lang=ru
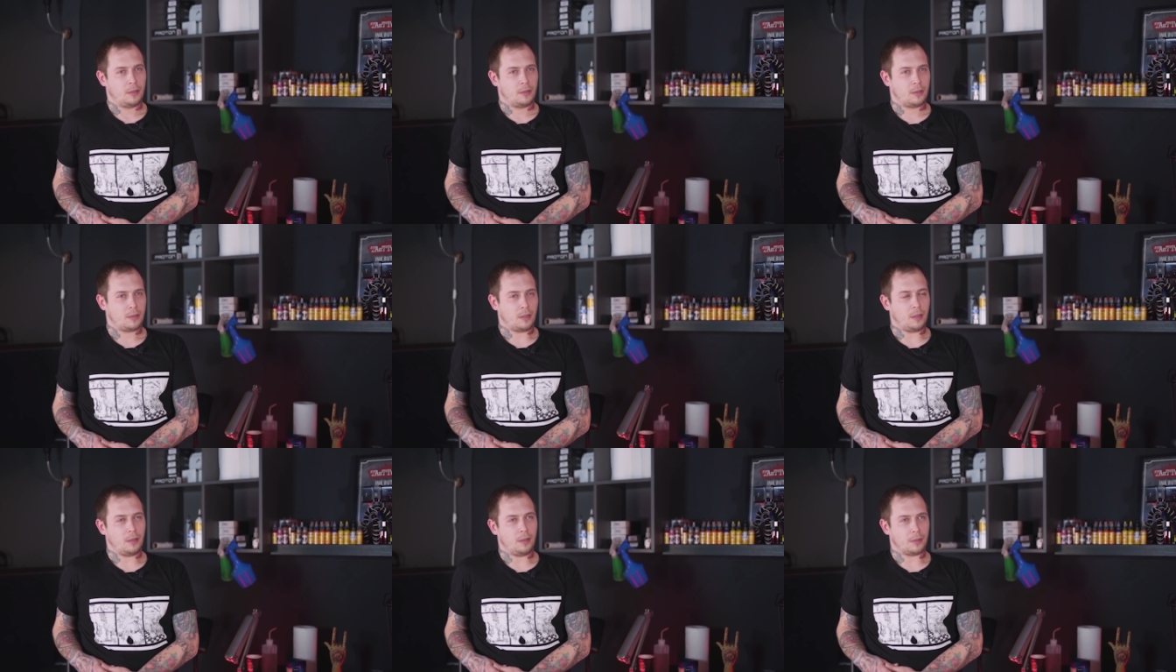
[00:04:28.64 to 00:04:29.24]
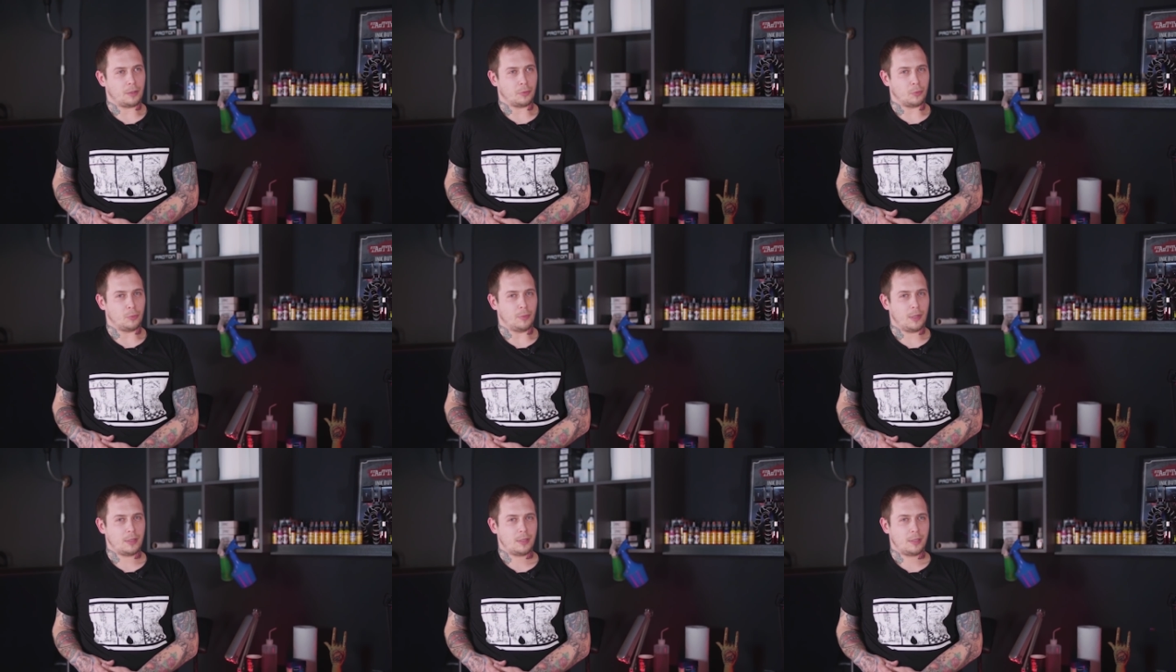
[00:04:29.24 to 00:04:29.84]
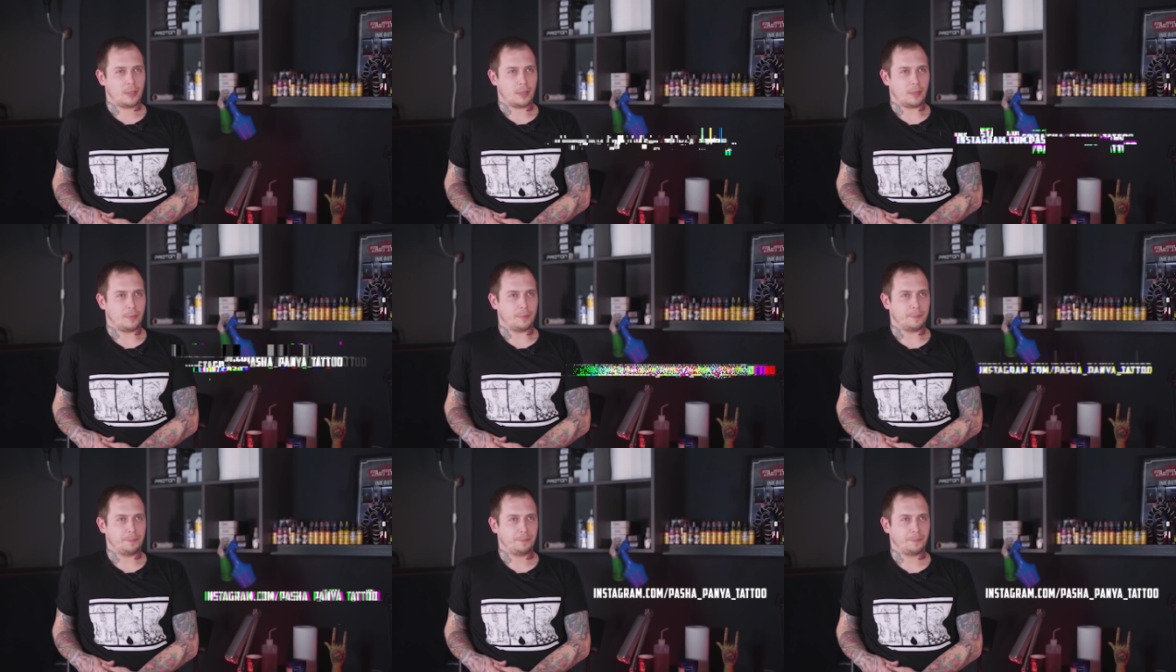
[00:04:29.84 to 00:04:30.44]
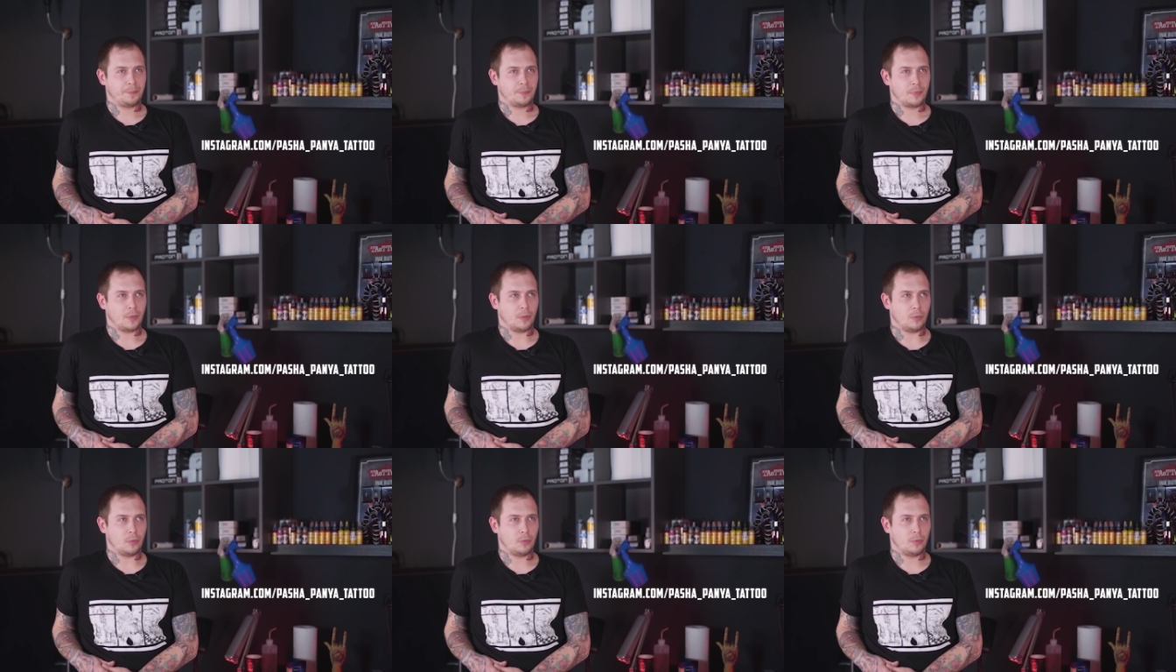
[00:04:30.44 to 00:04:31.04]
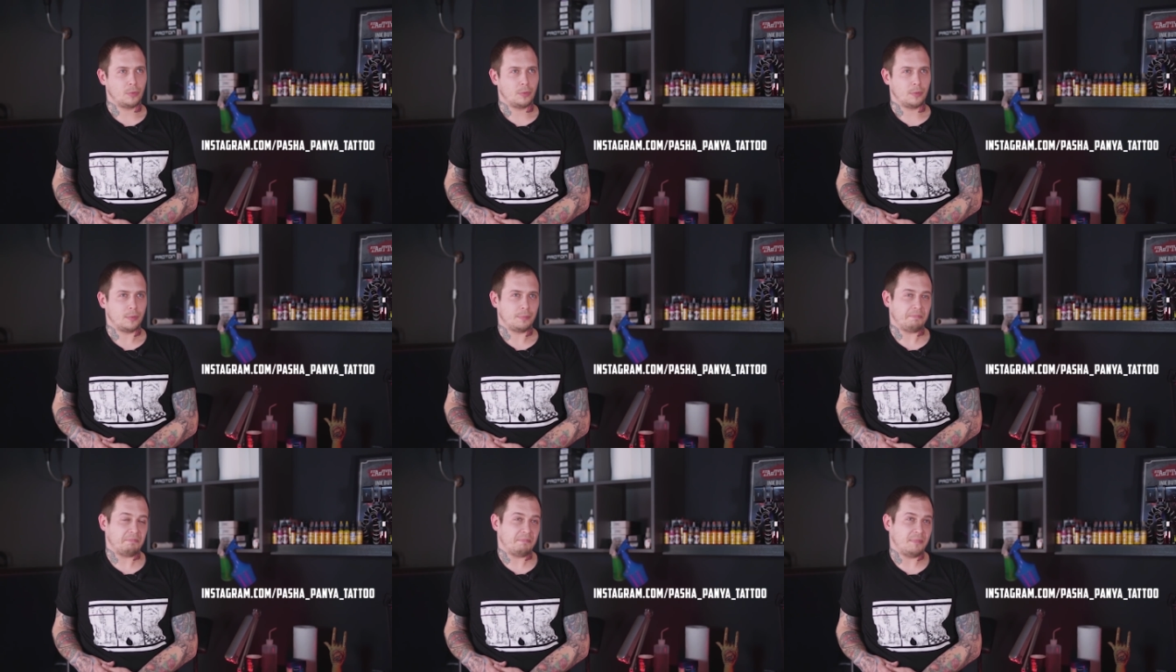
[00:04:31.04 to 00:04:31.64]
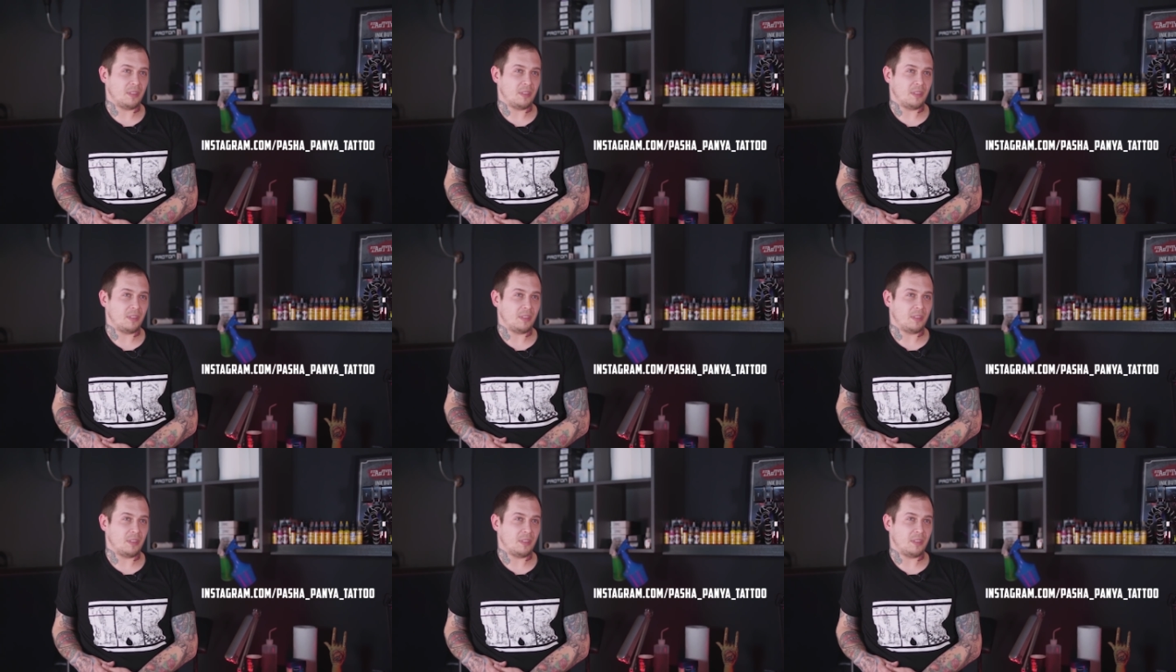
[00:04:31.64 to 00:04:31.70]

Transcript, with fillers: Стал я тату-мастером, ну,